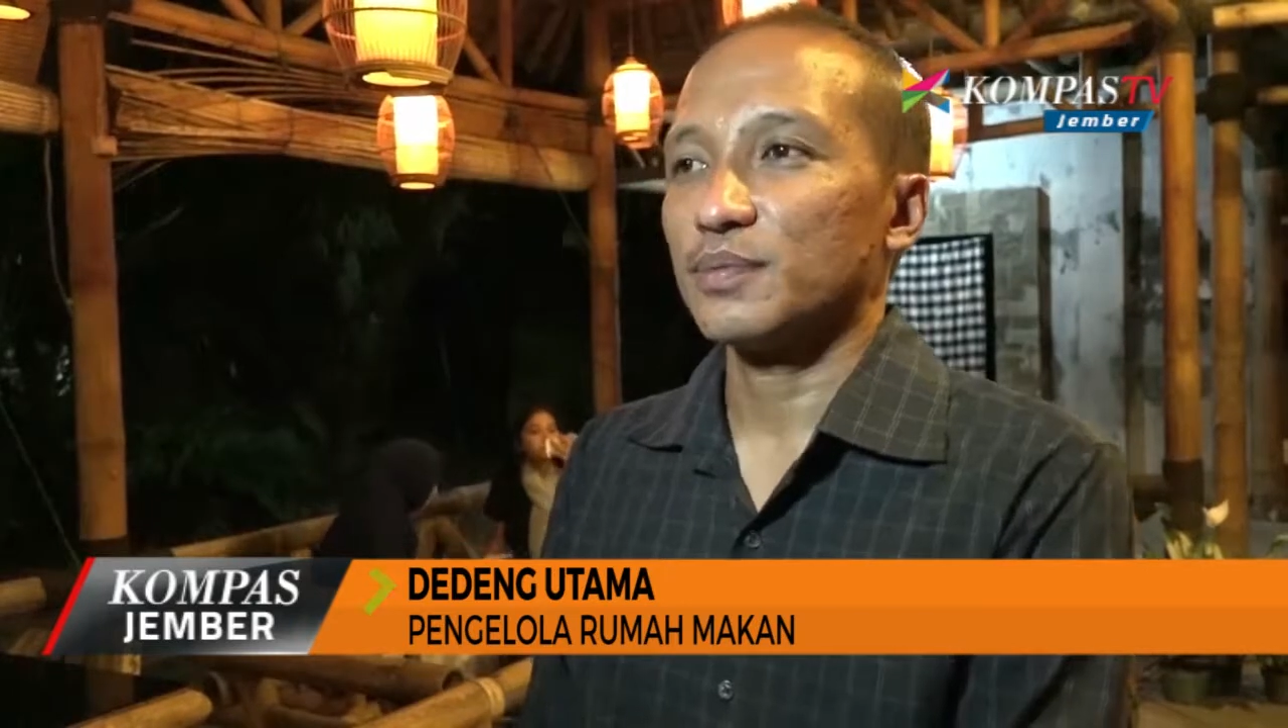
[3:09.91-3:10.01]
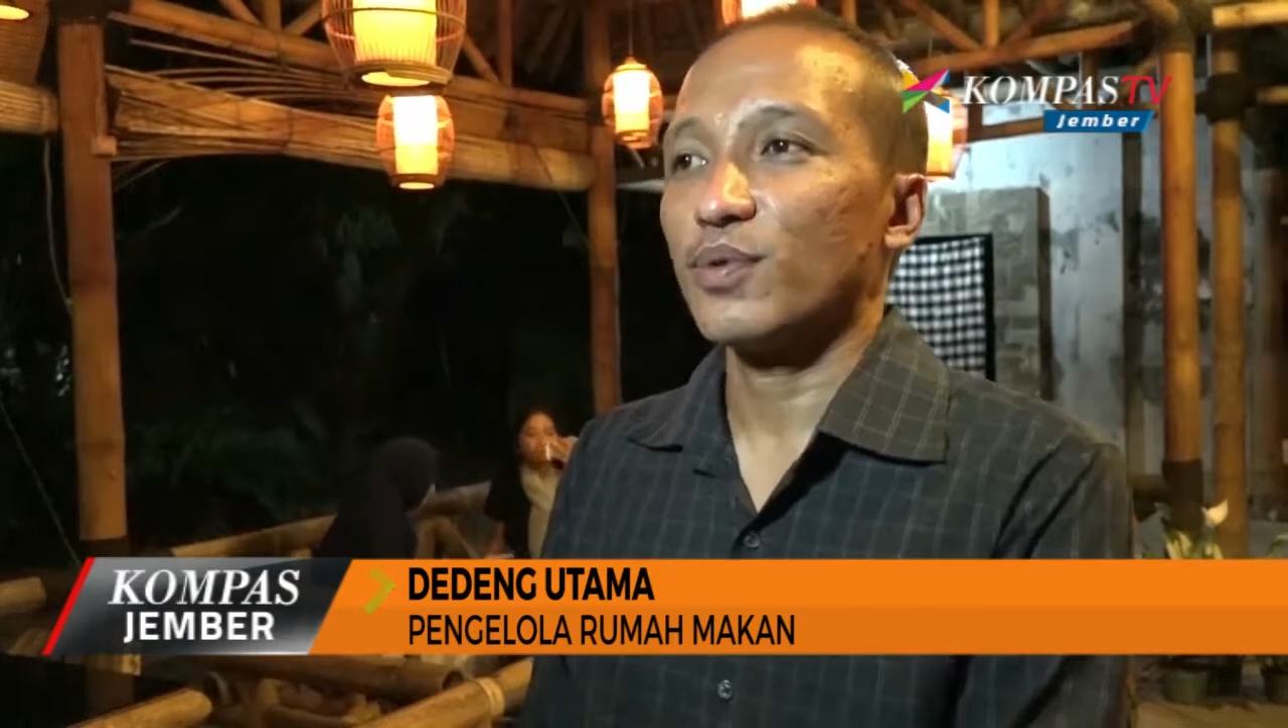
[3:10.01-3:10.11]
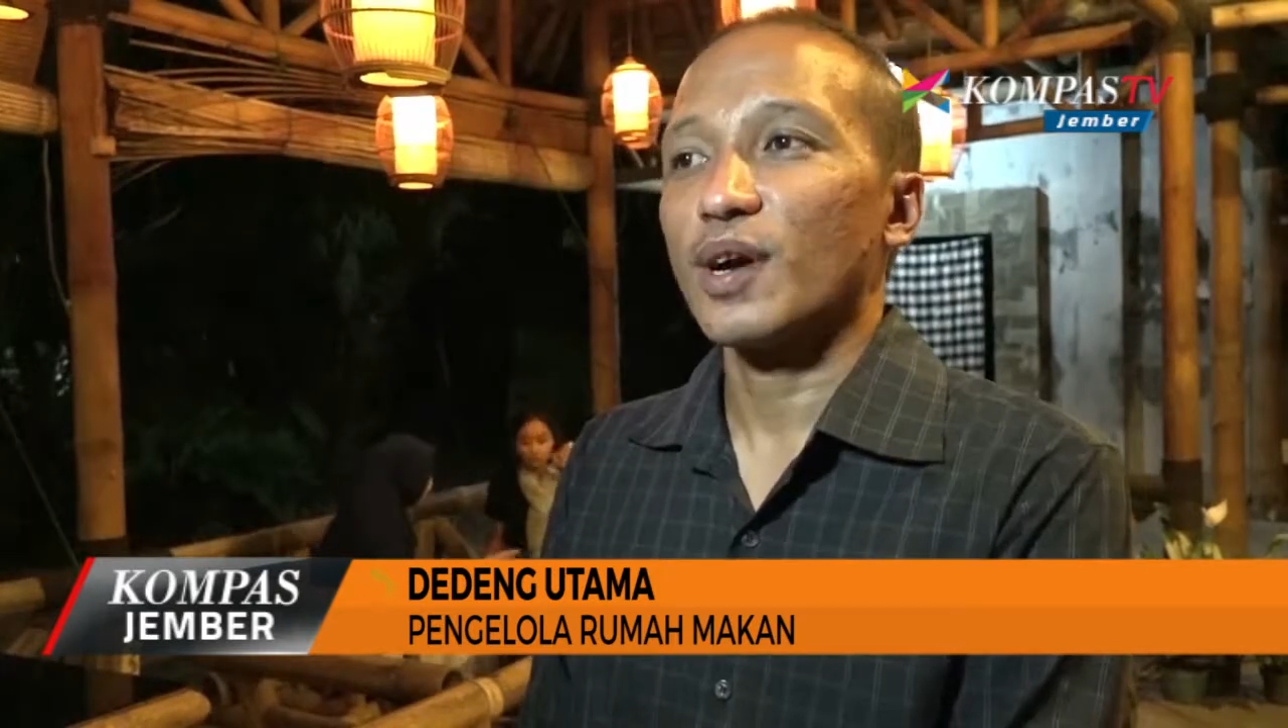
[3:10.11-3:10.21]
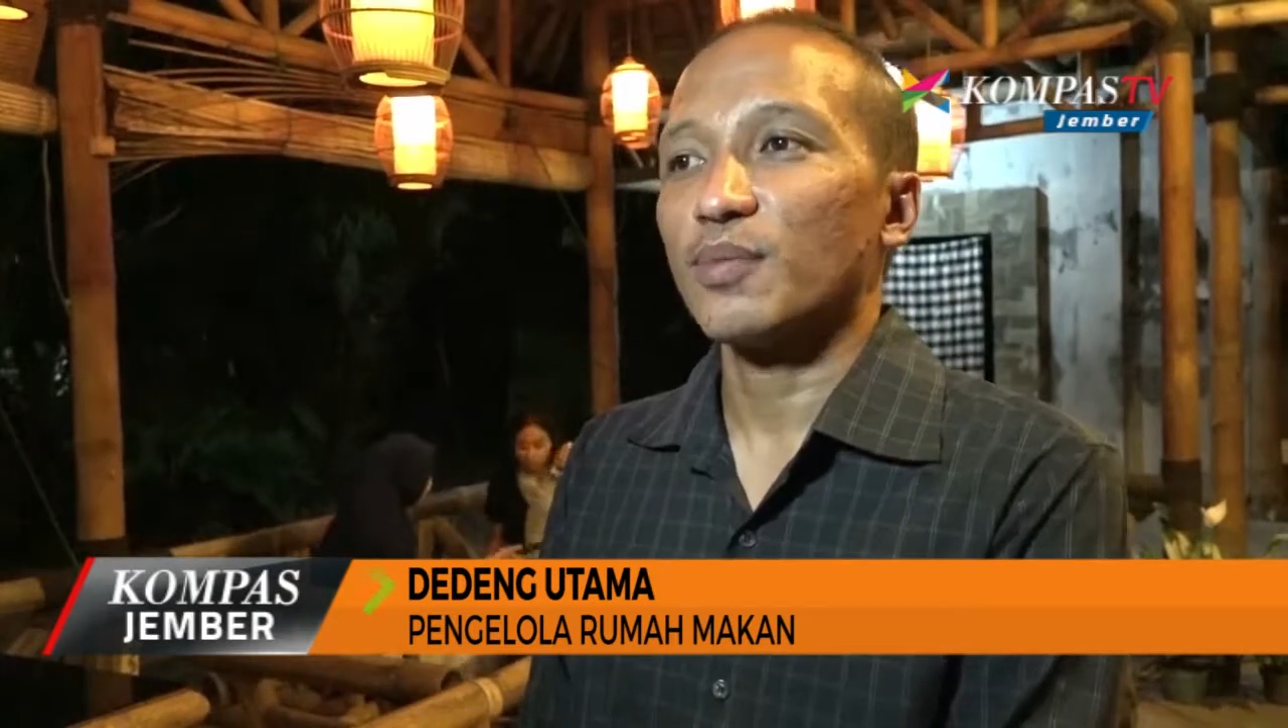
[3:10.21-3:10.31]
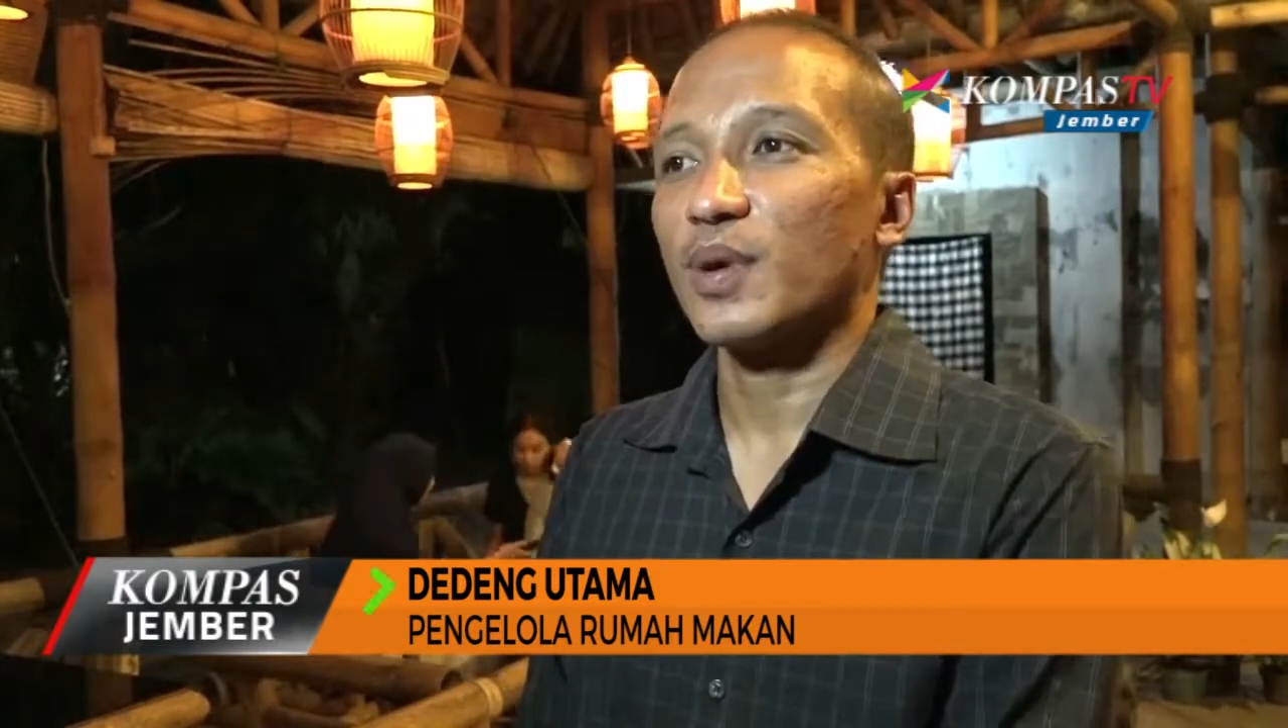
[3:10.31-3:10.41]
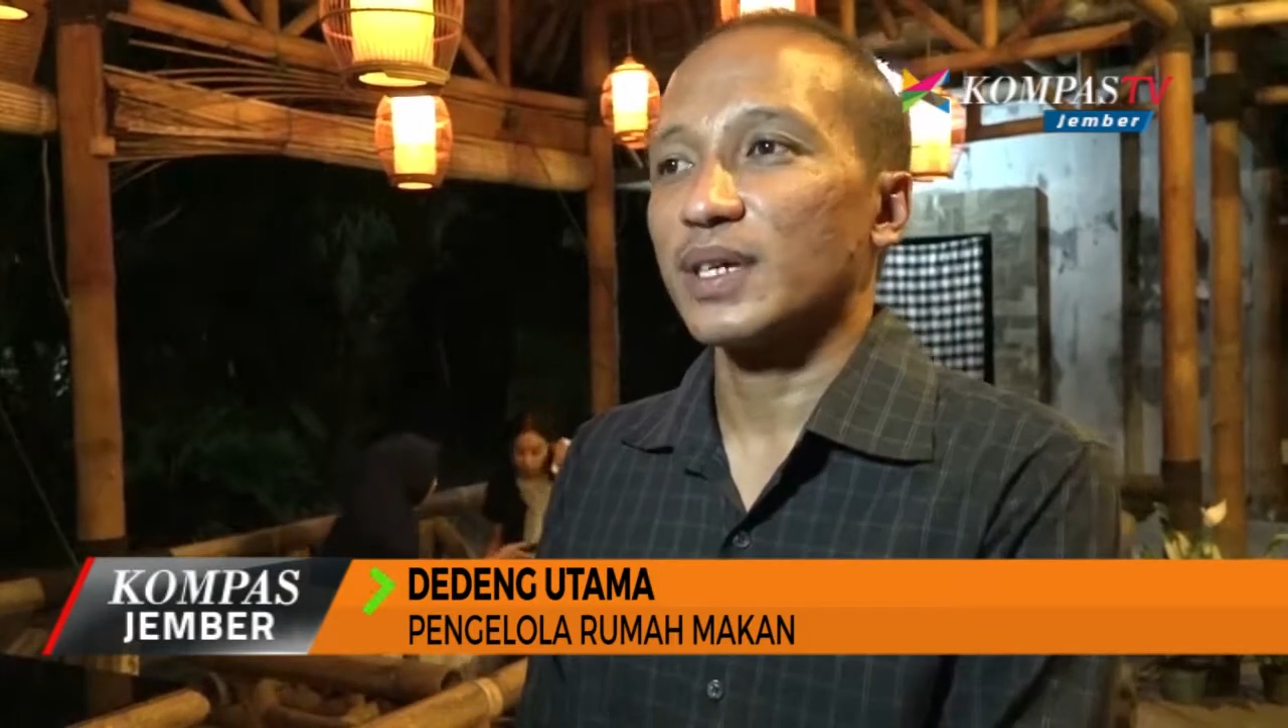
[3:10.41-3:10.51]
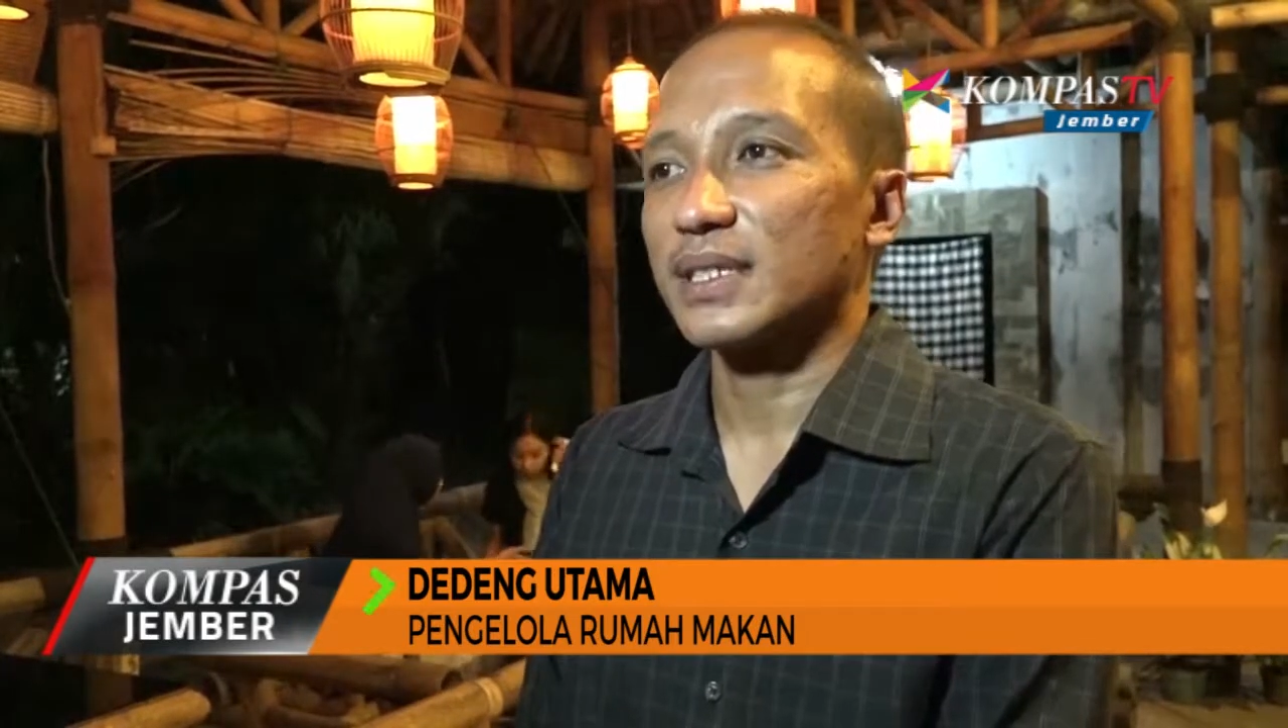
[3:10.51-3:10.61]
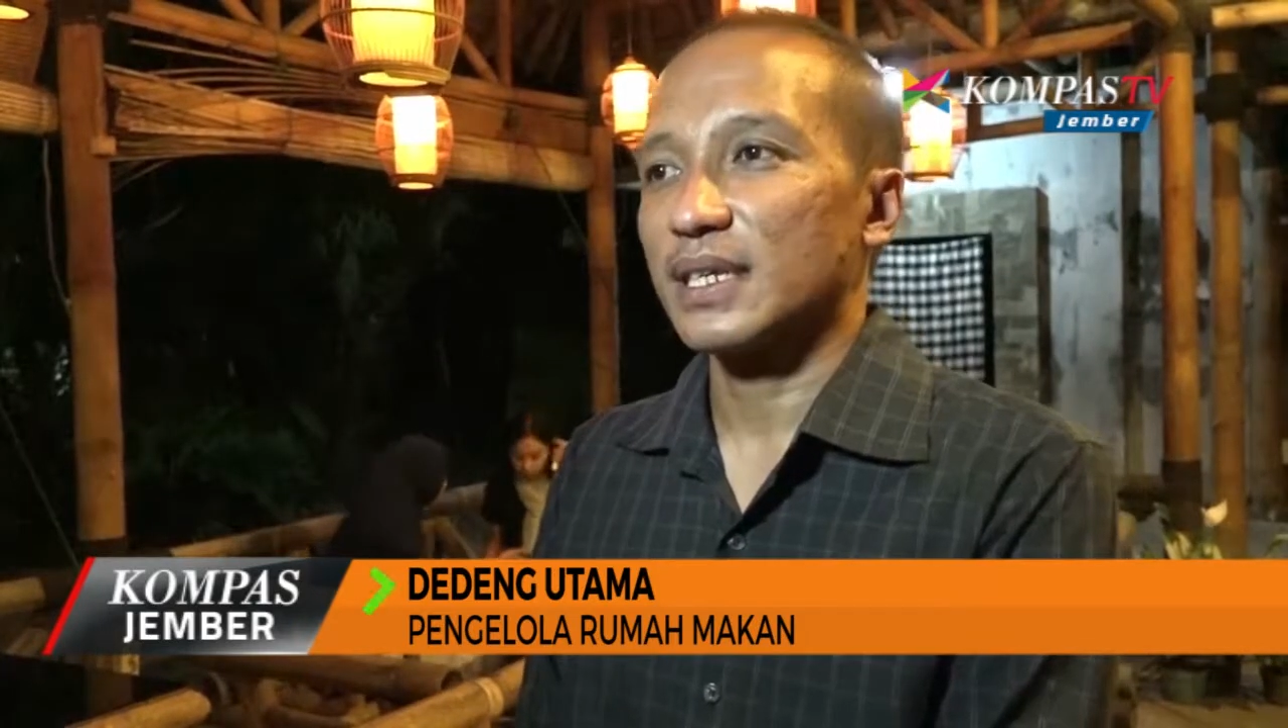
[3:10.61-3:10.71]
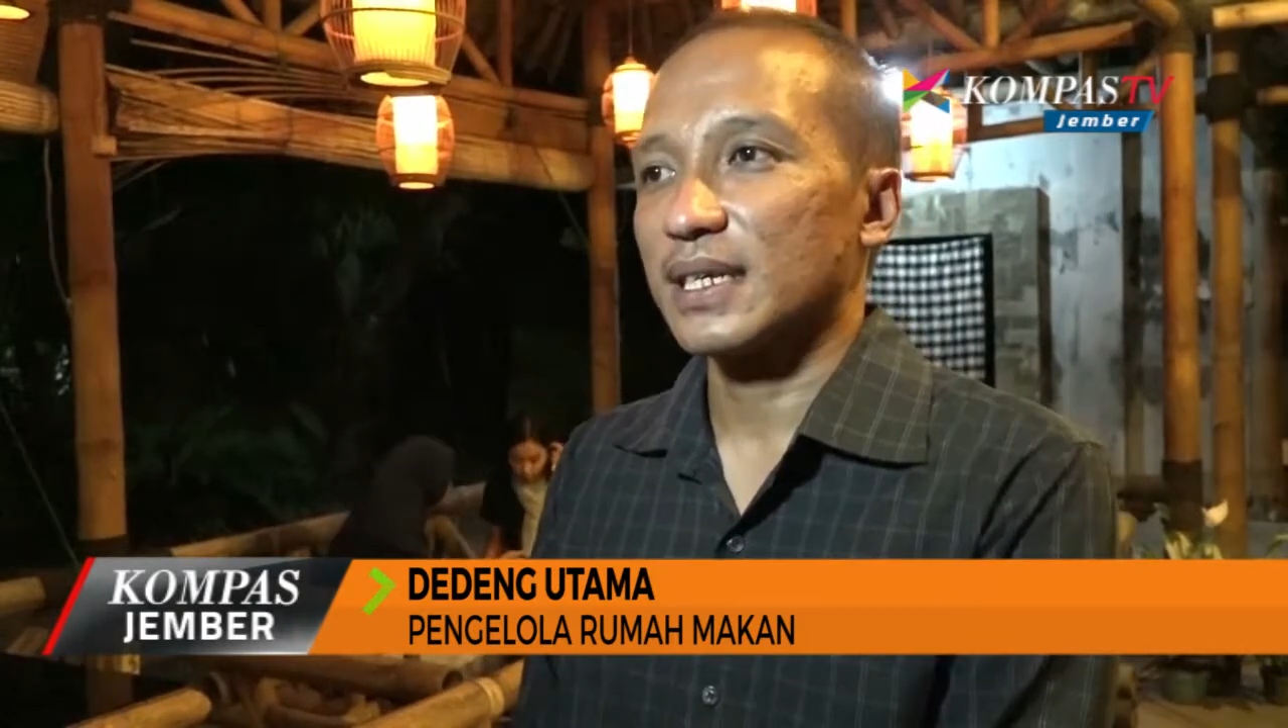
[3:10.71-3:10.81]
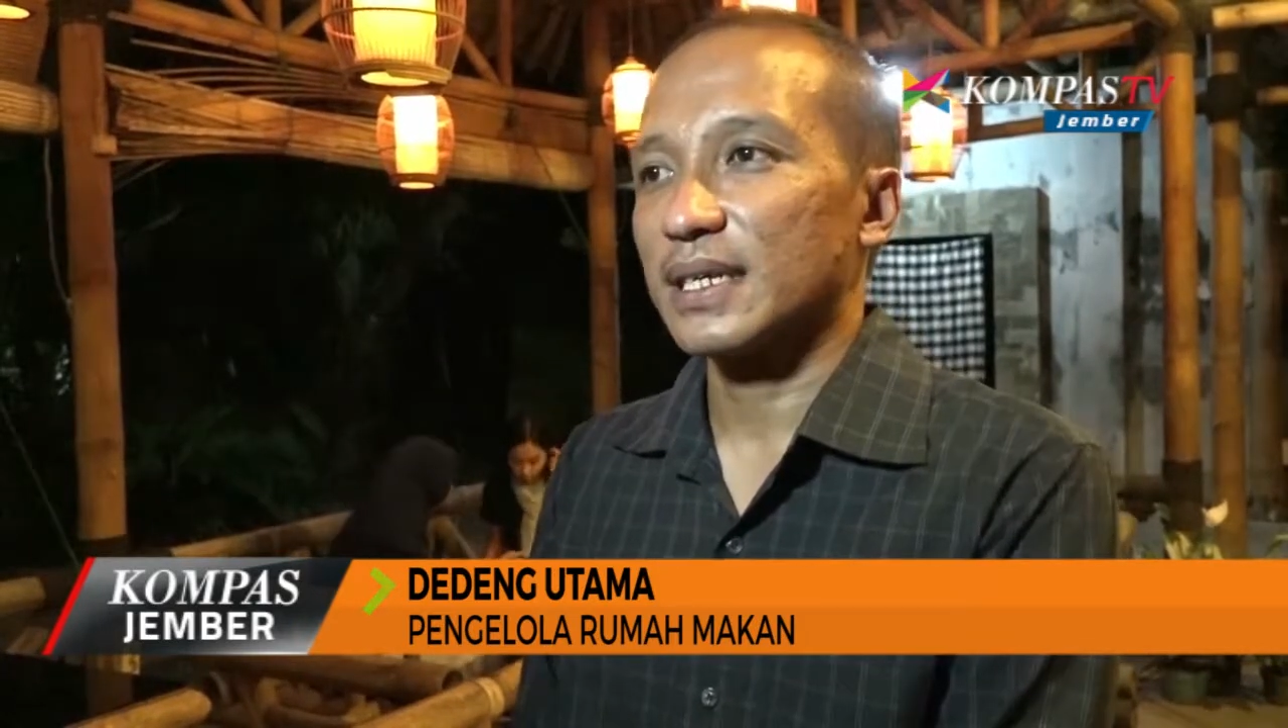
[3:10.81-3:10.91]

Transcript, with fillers: buka puasa